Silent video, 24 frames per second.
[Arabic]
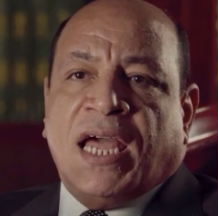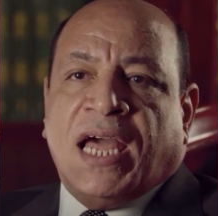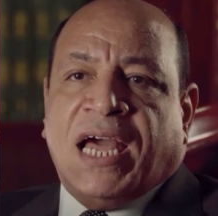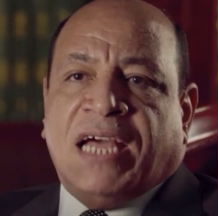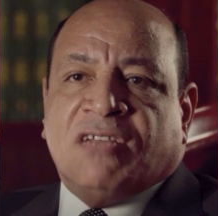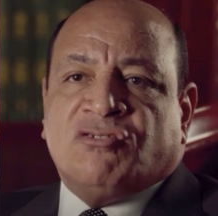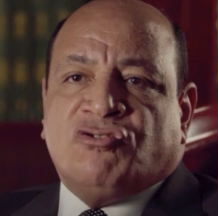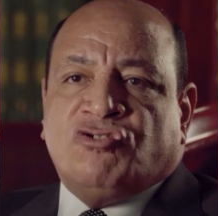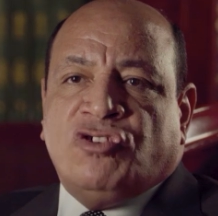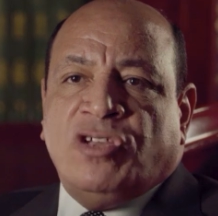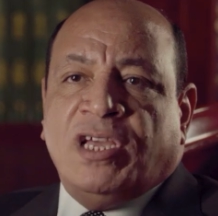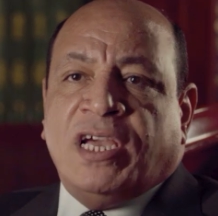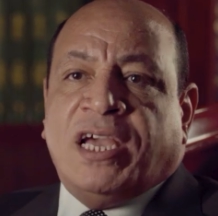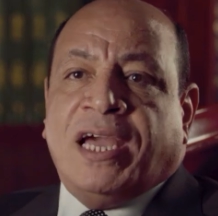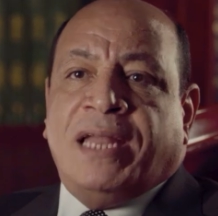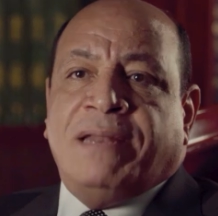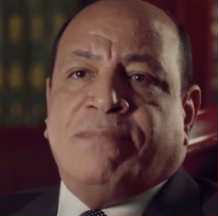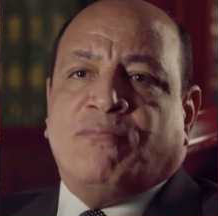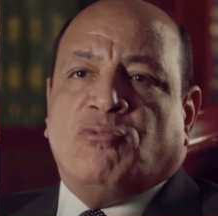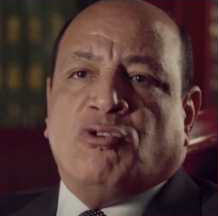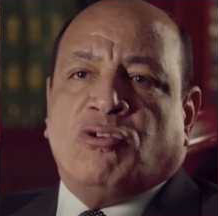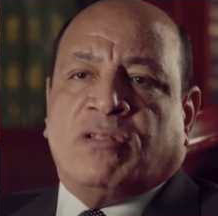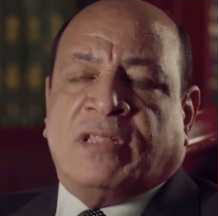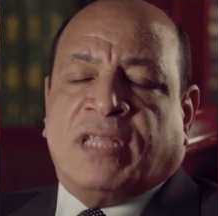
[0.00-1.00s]
الشيك
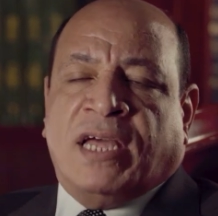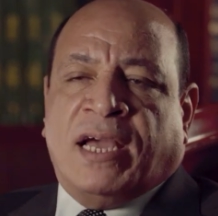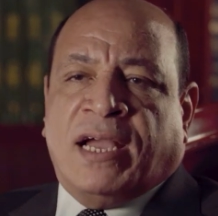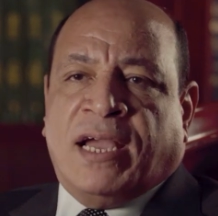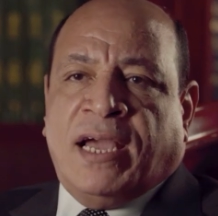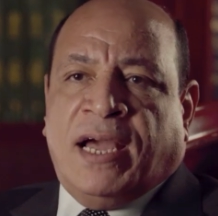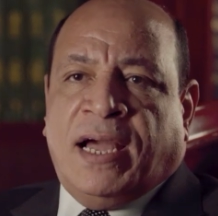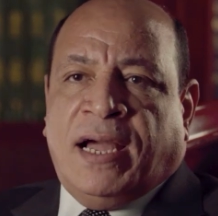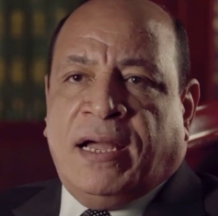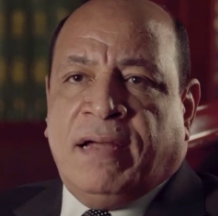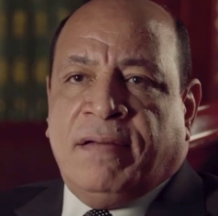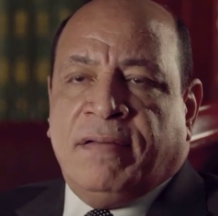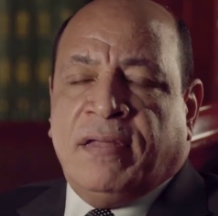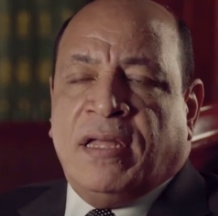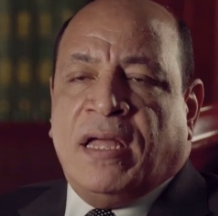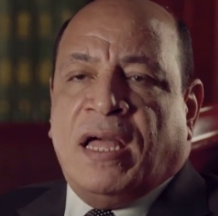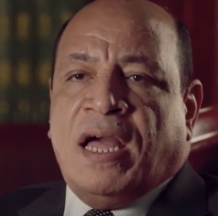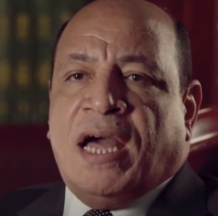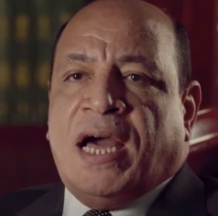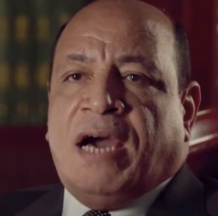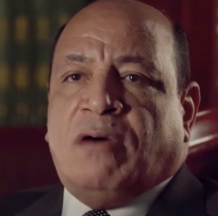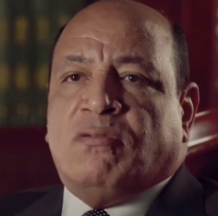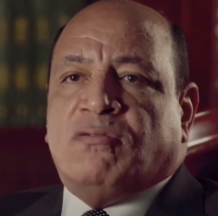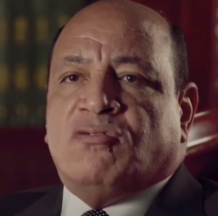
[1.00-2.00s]
المرتجع
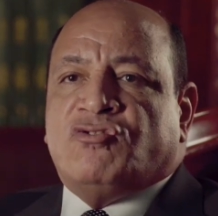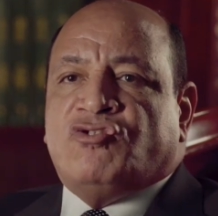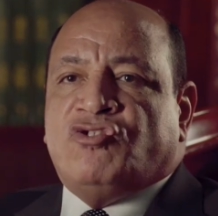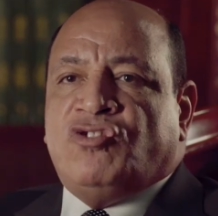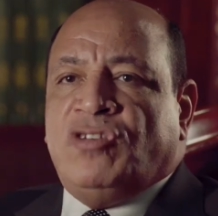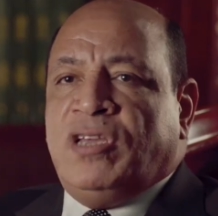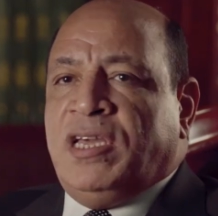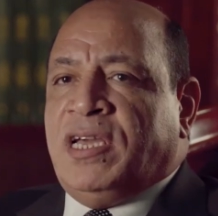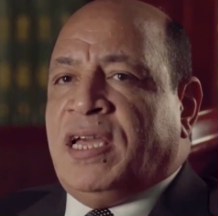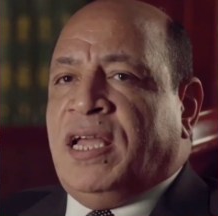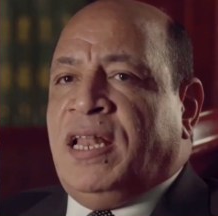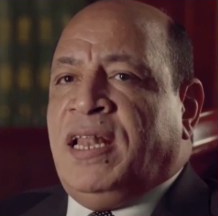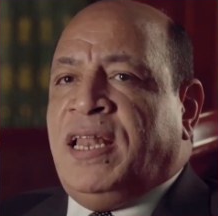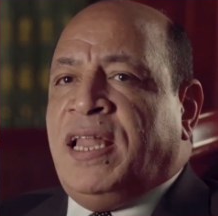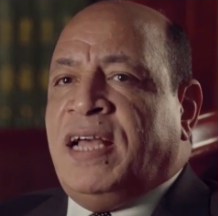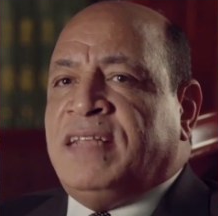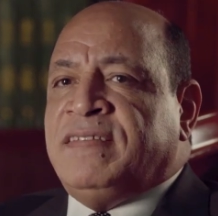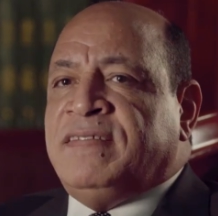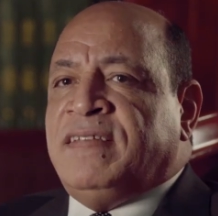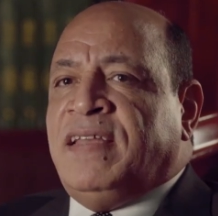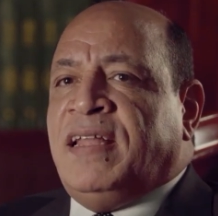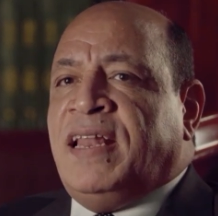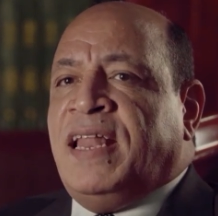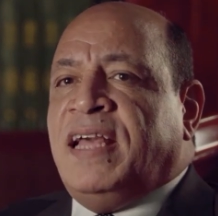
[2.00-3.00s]
او الشيك
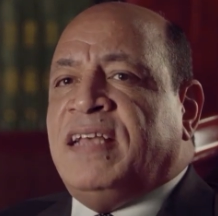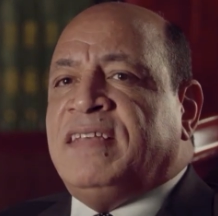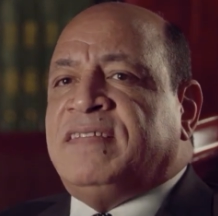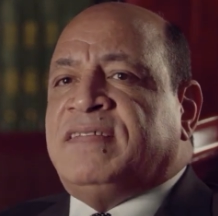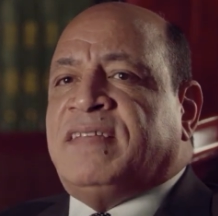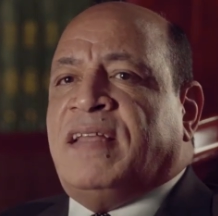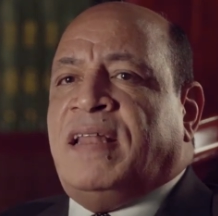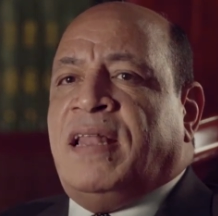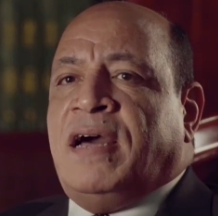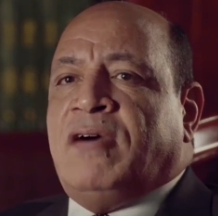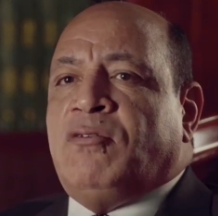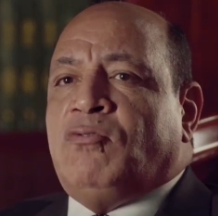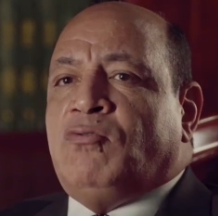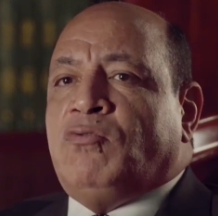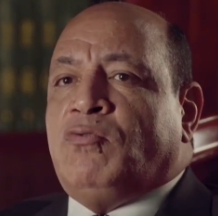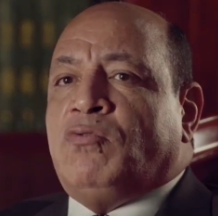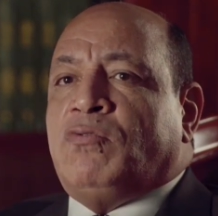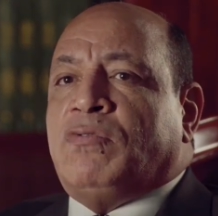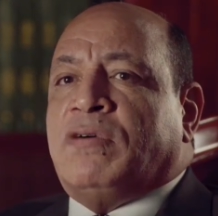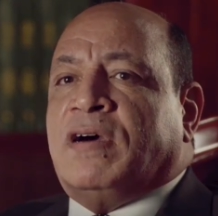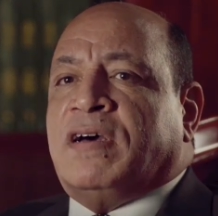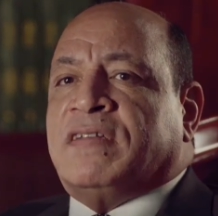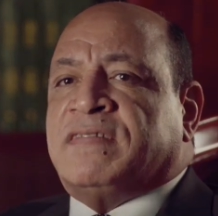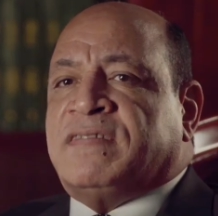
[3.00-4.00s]
الذي ليس
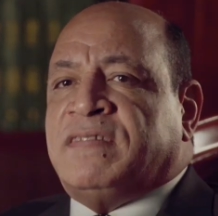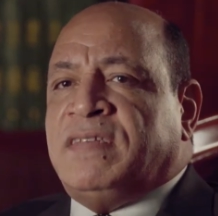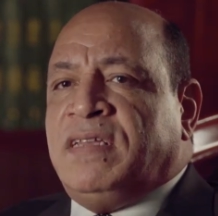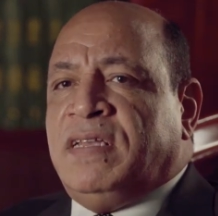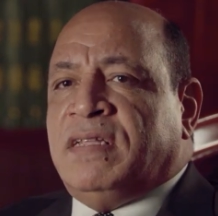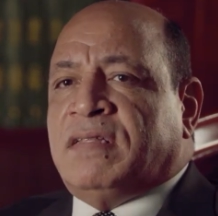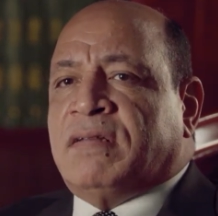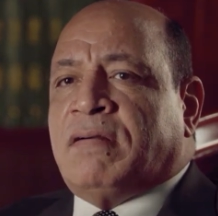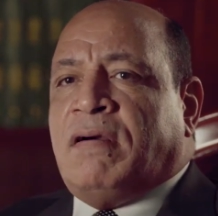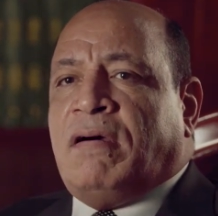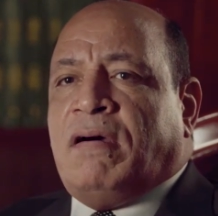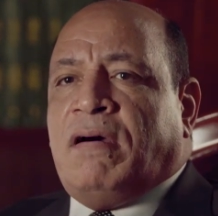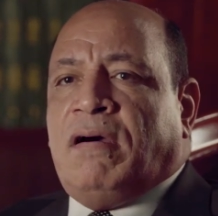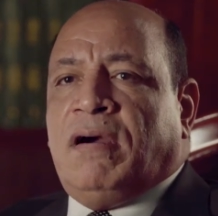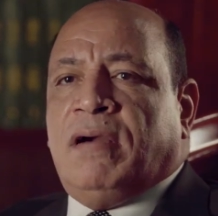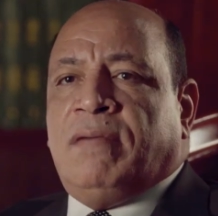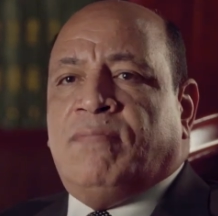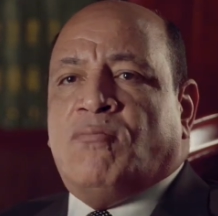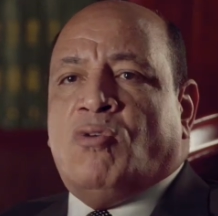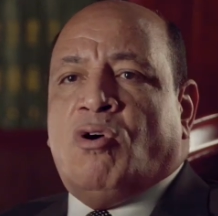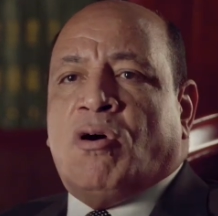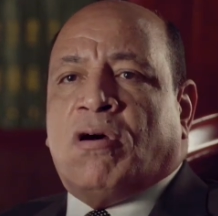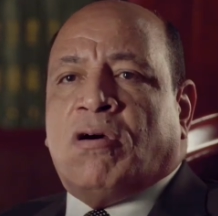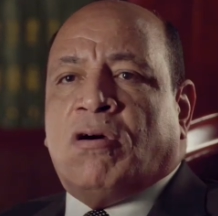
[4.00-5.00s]
له رصيد
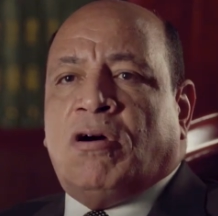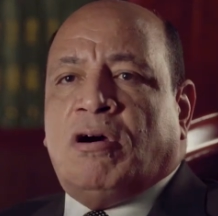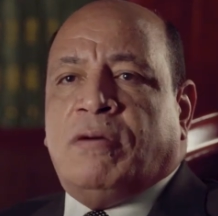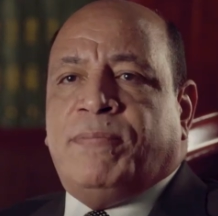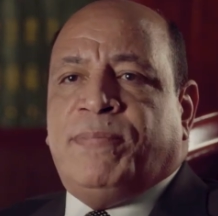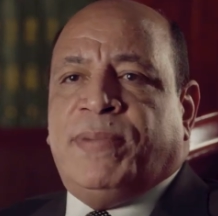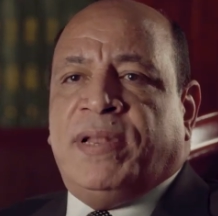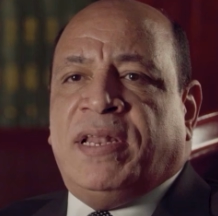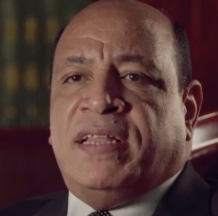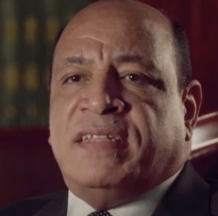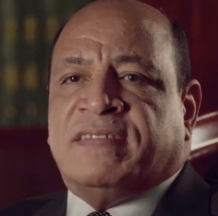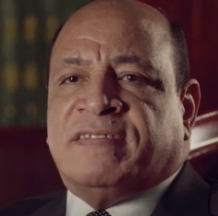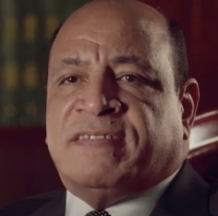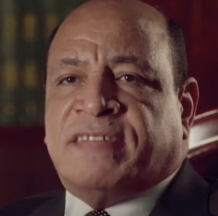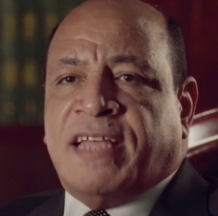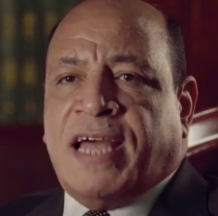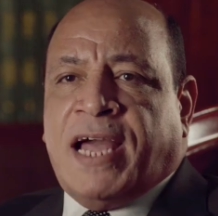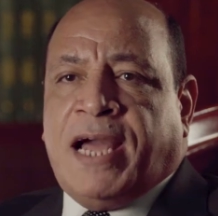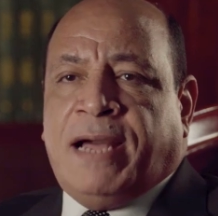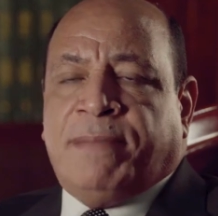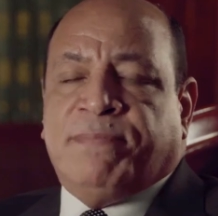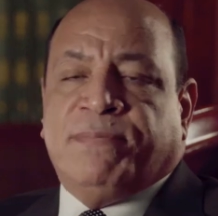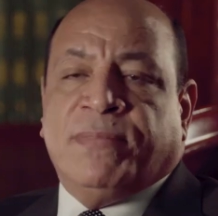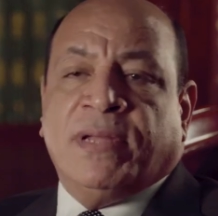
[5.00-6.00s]
قائم وقابل
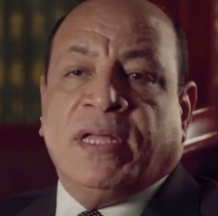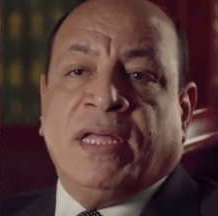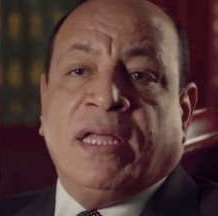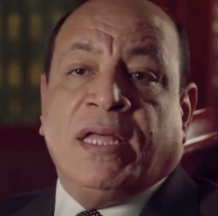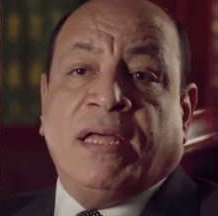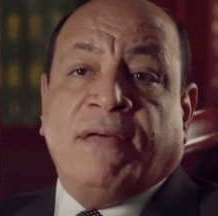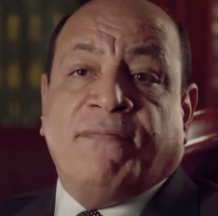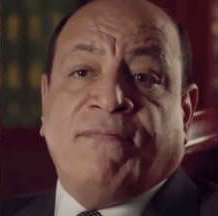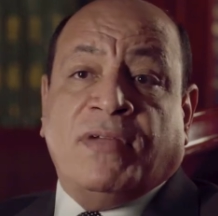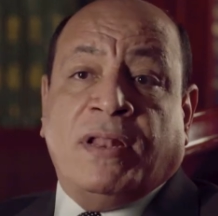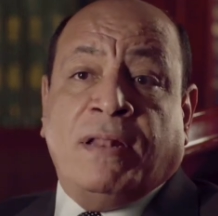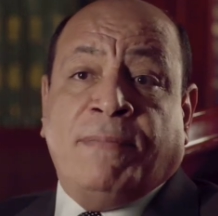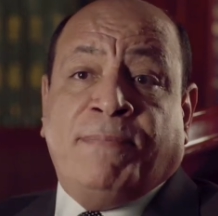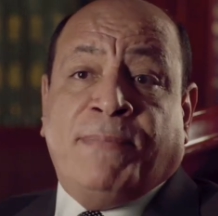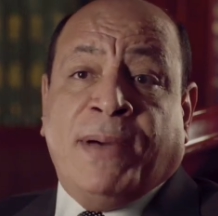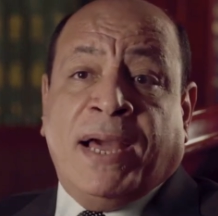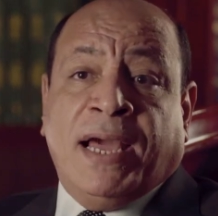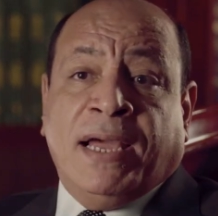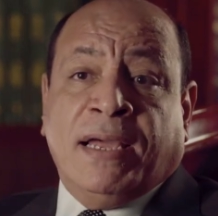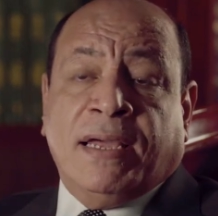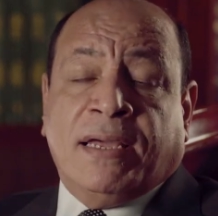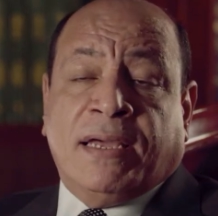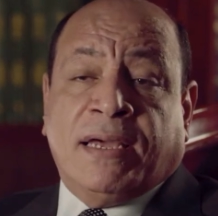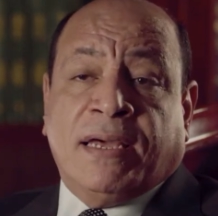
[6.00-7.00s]
للسحب في
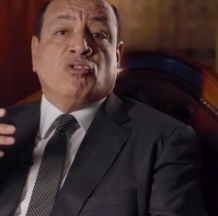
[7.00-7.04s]
البنك